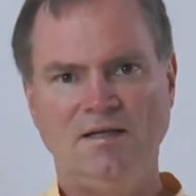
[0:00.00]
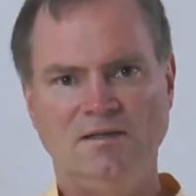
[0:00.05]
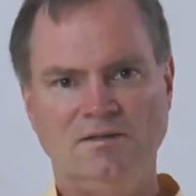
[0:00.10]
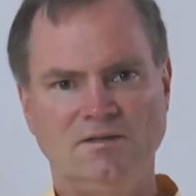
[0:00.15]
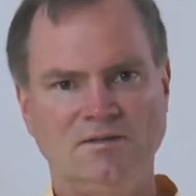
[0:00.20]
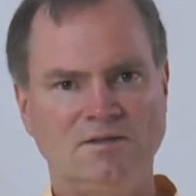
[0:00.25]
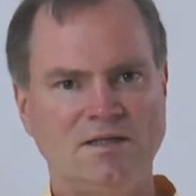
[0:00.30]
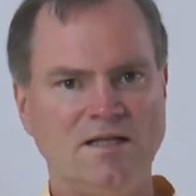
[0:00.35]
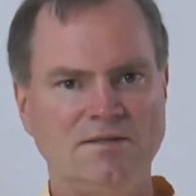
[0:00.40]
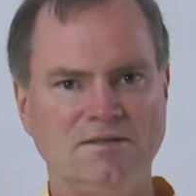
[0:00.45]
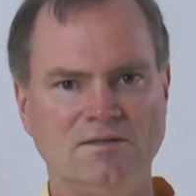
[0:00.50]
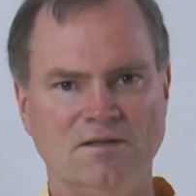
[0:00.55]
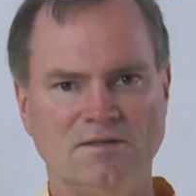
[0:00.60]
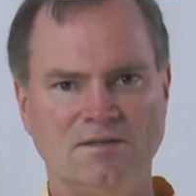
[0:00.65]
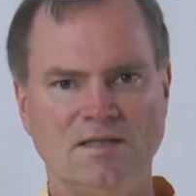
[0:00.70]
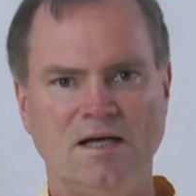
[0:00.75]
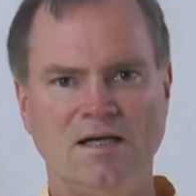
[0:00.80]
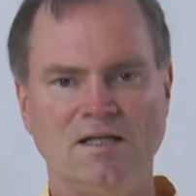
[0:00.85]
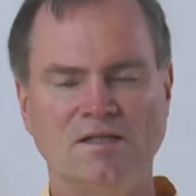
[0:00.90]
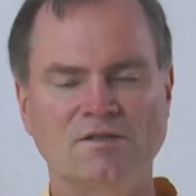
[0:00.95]
Du kannst auch
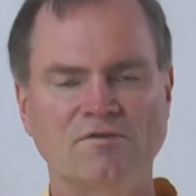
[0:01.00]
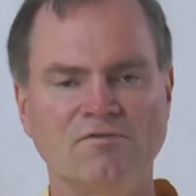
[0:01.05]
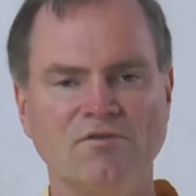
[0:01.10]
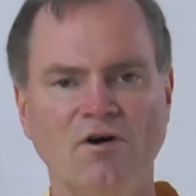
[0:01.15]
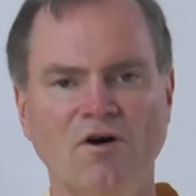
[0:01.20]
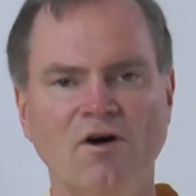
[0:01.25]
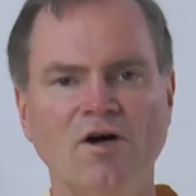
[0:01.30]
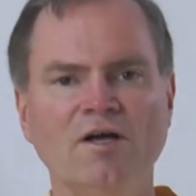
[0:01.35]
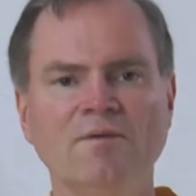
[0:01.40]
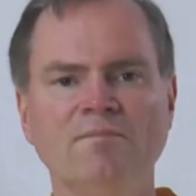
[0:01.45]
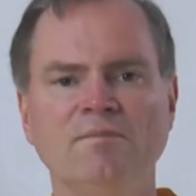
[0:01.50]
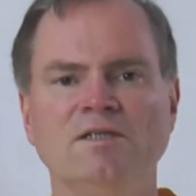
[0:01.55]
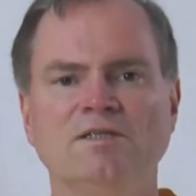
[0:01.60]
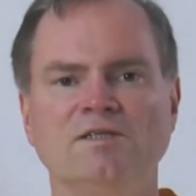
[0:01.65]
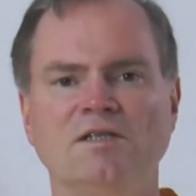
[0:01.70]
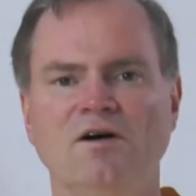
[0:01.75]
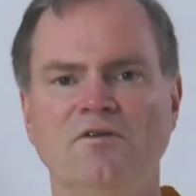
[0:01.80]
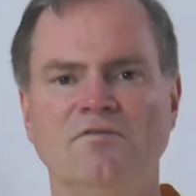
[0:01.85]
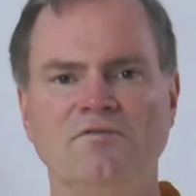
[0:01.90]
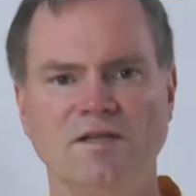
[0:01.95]
sagen, ich freue
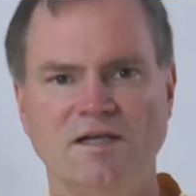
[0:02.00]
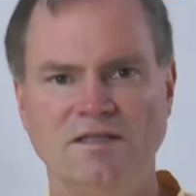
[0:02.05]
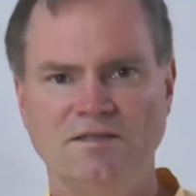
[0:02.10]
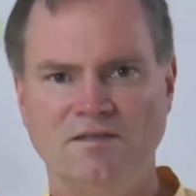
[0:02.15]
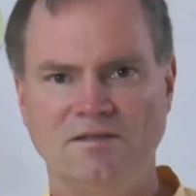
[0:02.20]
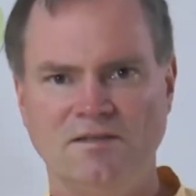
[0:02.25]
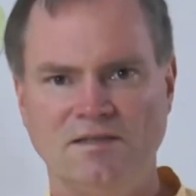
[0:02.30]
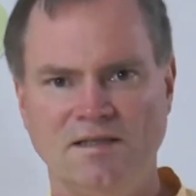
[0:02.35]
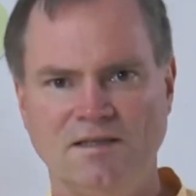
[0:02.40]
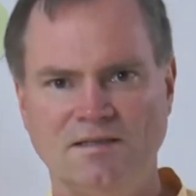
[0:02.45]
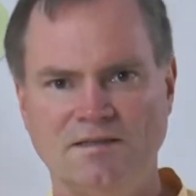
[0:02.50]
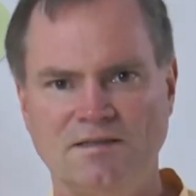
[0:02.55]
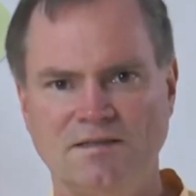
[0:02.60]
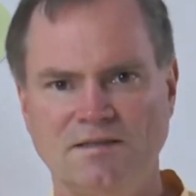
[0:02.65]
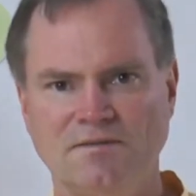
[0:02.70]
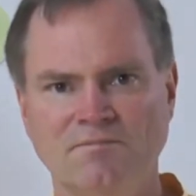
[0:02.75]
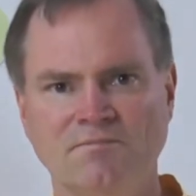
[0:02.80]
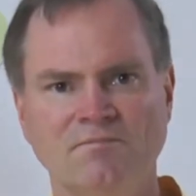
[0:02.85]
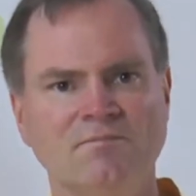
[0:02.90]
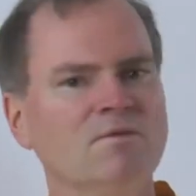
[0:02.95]
mich auf das und das.
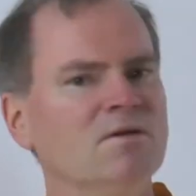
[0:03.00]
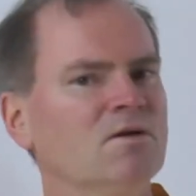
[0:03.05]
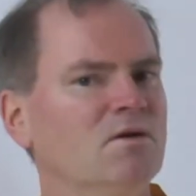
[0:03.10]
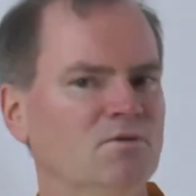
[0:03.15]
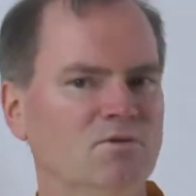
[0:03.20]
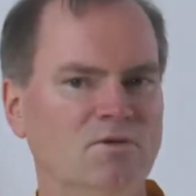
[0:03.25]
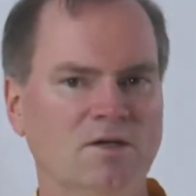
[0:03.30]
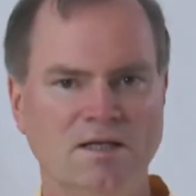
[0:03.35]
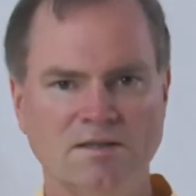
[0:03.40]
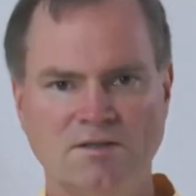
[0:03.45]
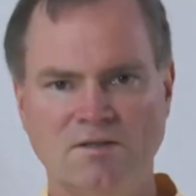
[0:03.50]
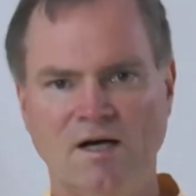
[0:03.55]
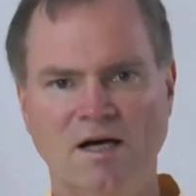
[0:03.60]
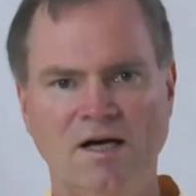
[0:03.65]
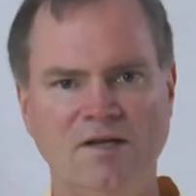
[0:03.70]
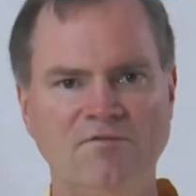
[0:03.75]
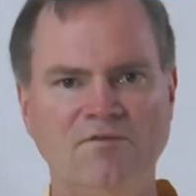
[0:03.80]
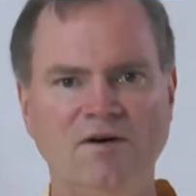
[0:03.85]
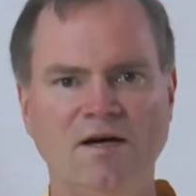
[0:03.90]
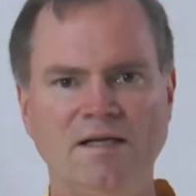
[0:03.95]
Und du kannst auch
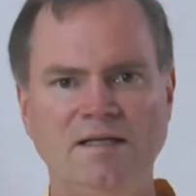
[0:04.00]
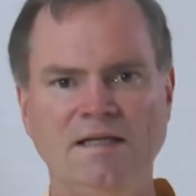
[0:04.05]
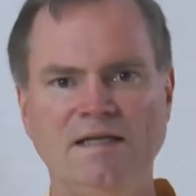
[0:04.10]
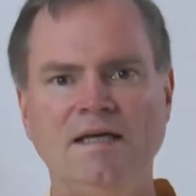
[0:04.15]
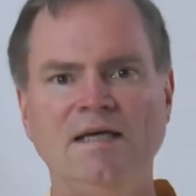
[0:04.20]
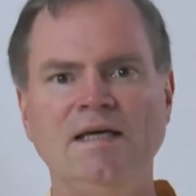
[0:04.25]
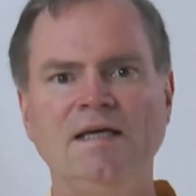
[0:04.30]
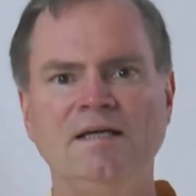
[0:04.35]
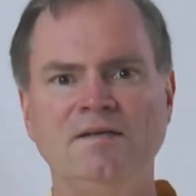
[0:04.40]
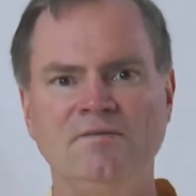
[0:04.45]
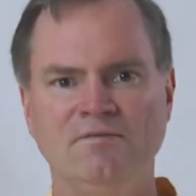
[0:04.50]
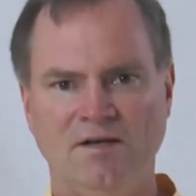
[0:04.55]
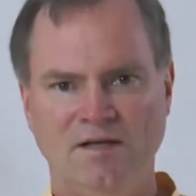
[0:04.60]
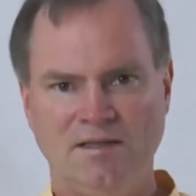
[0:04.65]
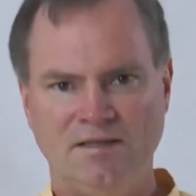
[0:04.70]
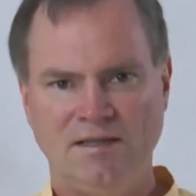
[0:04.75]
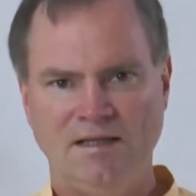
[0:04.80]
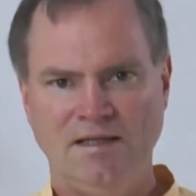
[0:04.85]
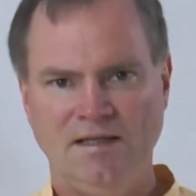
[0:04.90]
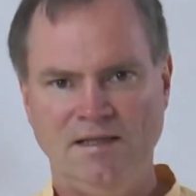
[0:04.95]
einfach in die
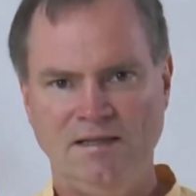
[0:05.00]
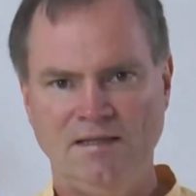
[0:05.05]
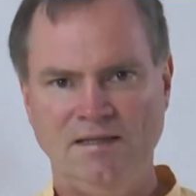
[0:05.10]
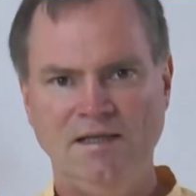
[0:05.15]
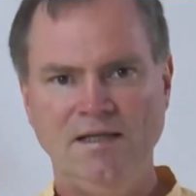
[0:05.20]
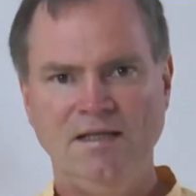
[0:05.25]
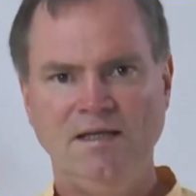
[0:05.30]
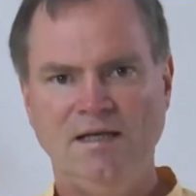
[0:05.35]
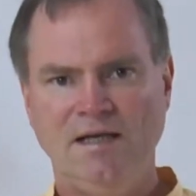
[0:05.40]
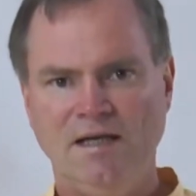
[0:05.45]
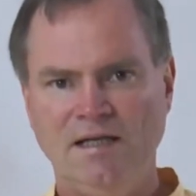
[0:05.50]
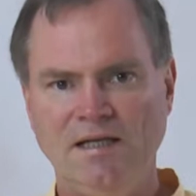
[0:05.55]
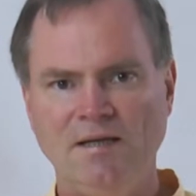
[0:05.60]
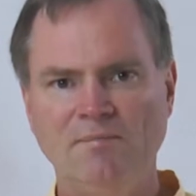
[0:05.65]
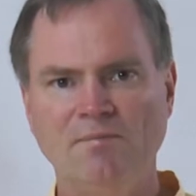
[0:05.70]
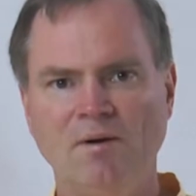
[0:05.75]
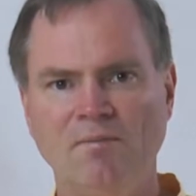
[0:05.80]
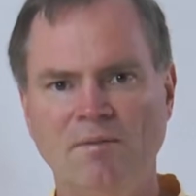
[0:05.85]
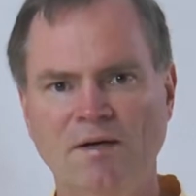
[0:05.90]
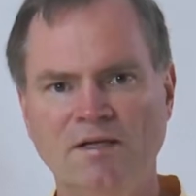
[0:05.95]
Gegenwart gehen. In dem
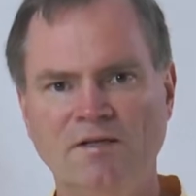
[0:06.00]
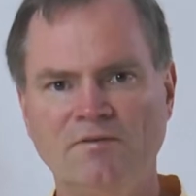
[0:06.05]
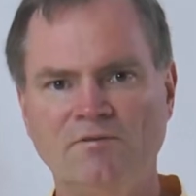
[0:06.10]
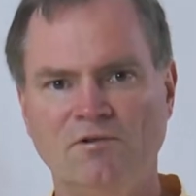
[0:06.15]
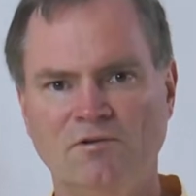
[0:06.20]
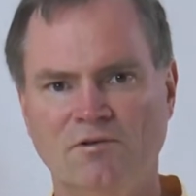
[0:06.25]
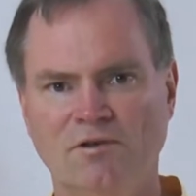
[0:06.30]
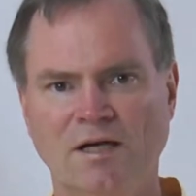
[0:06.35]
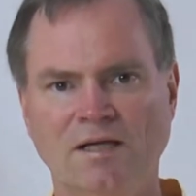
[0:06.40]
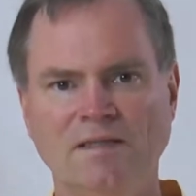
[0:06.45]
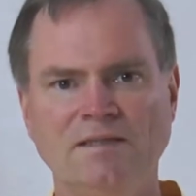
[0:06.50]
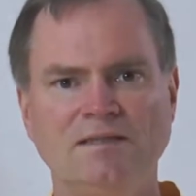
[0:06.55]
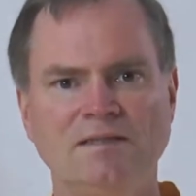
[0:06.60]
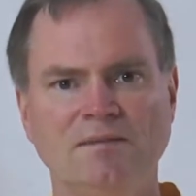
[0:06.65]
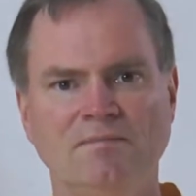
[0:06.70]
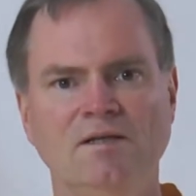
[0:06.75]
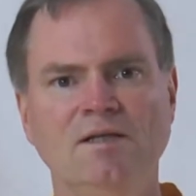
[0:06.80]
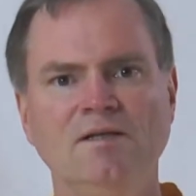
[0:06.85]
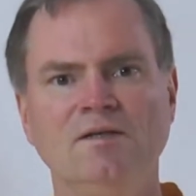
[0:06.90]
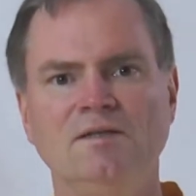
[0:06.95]
Moment, wo du ganz
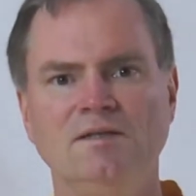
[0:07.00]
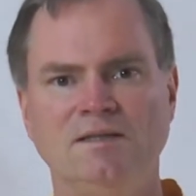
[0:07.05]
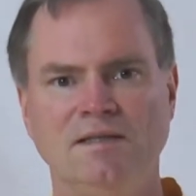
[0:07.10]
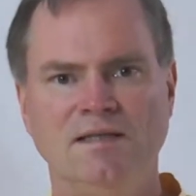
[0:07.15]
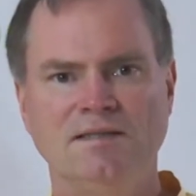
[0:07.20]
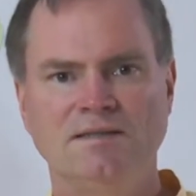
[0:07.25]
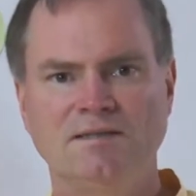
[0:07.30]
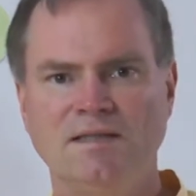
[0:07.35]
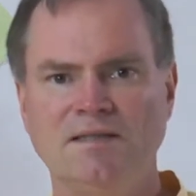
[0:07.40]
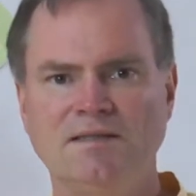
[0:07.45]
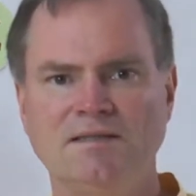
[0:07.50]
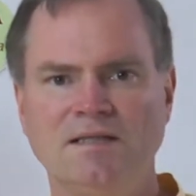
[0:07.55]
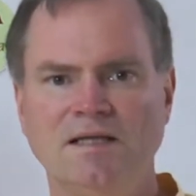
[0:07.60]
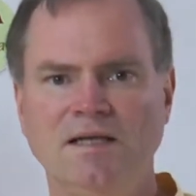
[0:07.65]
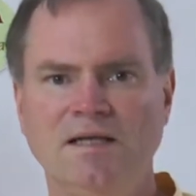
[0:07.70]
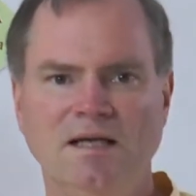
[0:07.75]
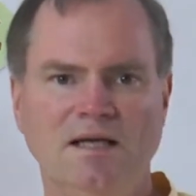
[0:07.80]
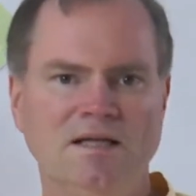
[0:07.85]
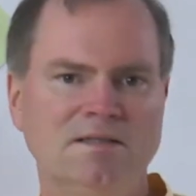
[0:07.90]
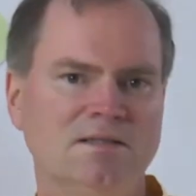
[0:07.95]
im Hier und Jetzt bist,
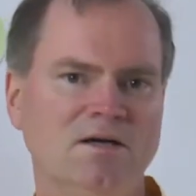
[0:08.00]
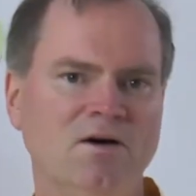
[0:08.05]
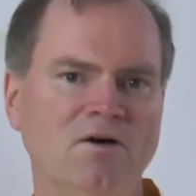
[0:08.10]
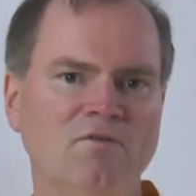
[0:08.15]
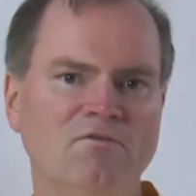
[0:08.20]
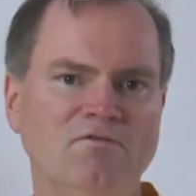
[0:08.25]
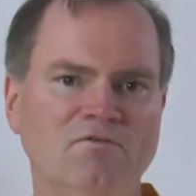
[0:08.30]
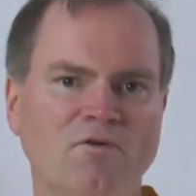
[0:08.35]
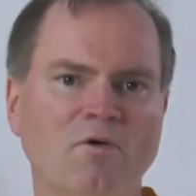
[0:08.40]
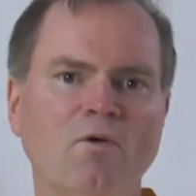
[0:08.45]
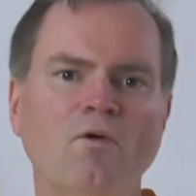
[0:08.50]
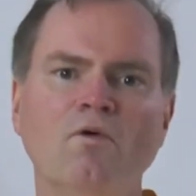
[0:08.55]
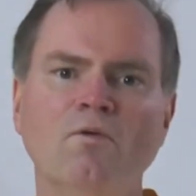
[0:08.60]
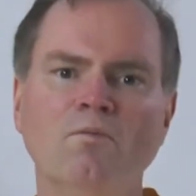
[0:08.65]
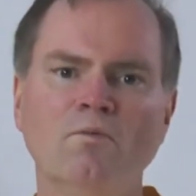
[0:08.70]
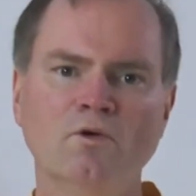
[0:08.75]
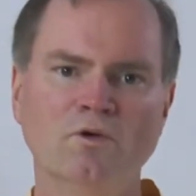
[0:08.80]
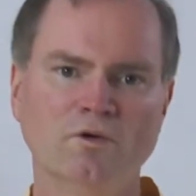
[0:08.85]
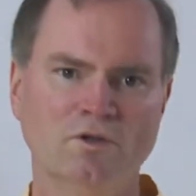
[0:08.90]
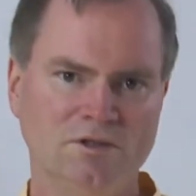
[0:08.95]
ist auch
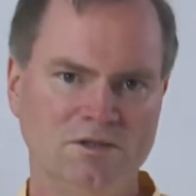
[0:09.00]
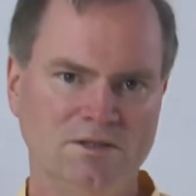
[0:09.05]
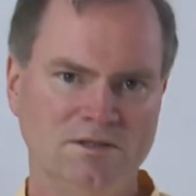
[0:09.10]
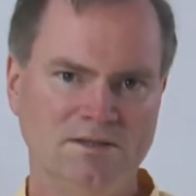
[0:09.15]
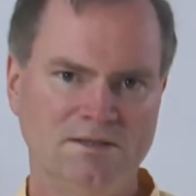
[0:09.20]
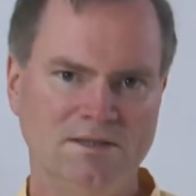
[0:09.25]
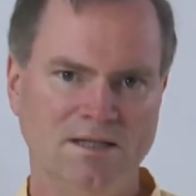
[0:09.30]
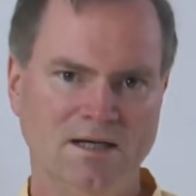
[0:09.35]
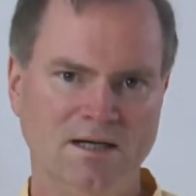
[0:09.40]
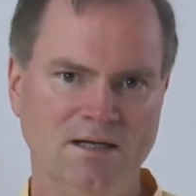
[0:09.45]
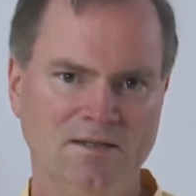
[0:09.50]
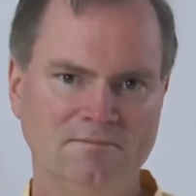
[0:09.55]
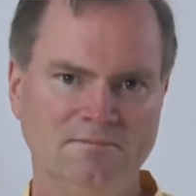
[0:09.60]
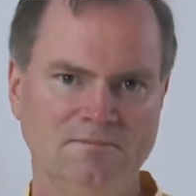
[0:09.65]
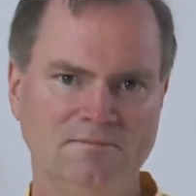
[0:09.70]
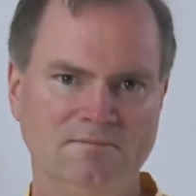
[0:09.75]
Frohmut da.